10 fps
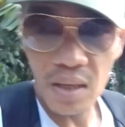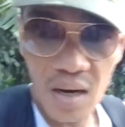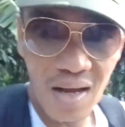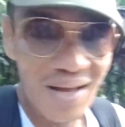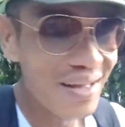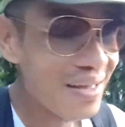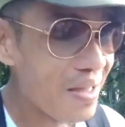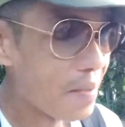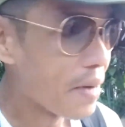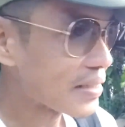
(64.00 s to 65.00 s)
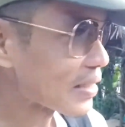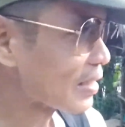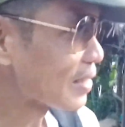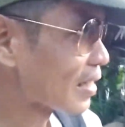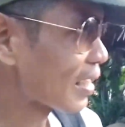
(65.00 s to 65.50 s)
para
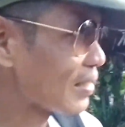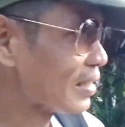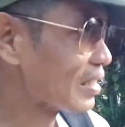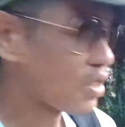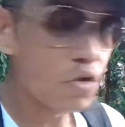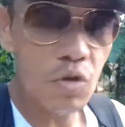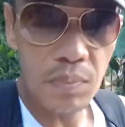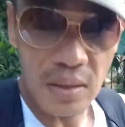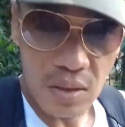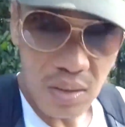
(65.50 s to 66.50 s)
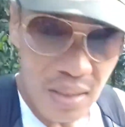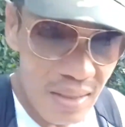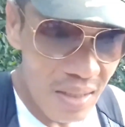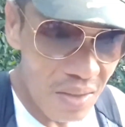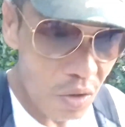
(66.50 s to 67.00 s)
magsalita ng hindi niya tinutupad.
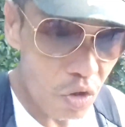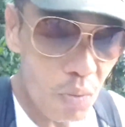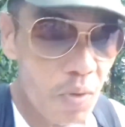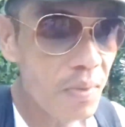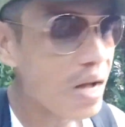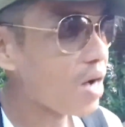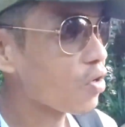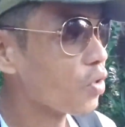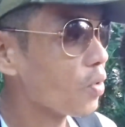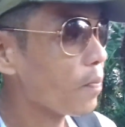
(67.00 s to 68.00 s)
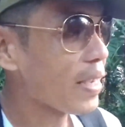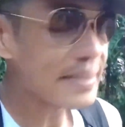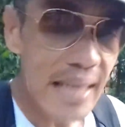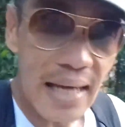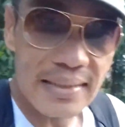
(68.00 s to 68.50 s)
Totoo po mga ko.
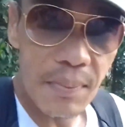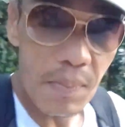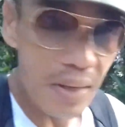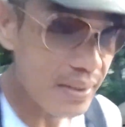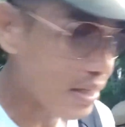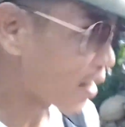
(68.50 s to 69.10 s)
Para sa akin si Papa Ed.